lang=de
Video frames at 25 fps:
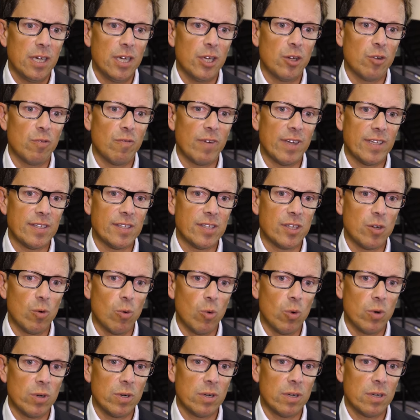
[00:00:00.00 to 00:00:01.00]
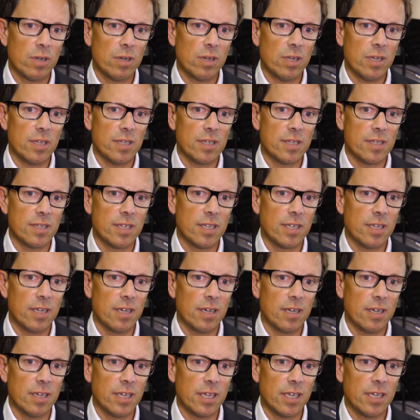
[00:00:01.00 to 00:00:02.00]
Innovation ist
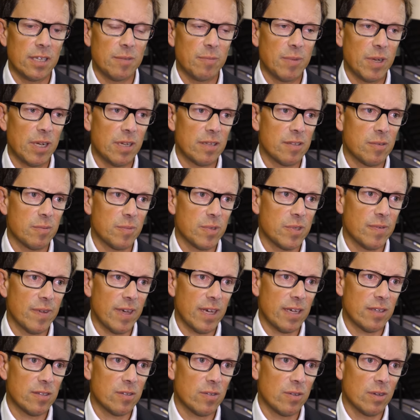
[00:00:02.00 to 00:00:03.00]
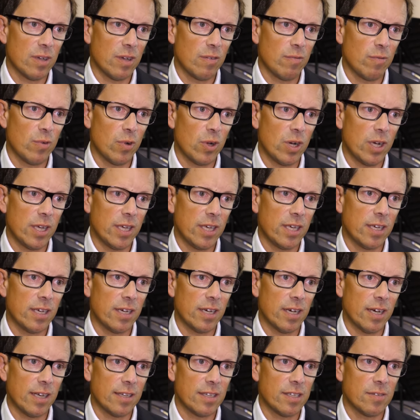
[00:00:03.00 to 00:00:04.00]
hier nicht Mittel zum Zweck, sondern wirklich
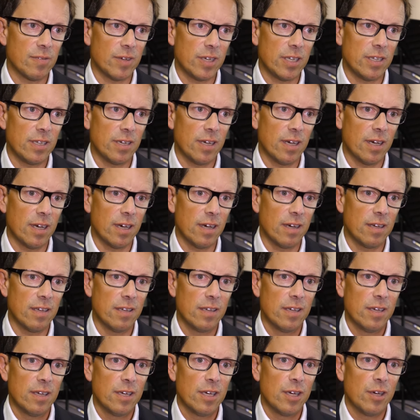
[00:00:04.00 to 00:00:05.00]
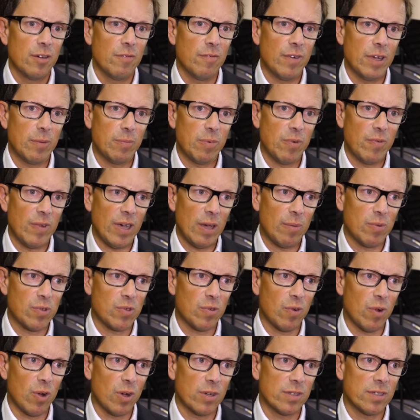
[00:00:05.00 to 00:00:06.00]
ein ganz wichtiger
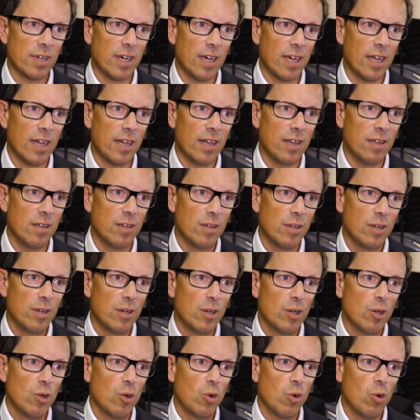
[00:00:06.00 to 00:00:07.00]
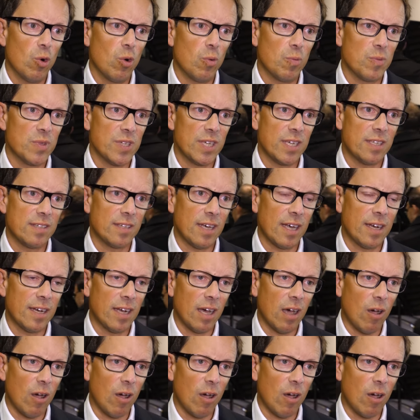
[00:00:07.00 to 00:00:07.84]
Wettbewerbsvorteil, um sich dann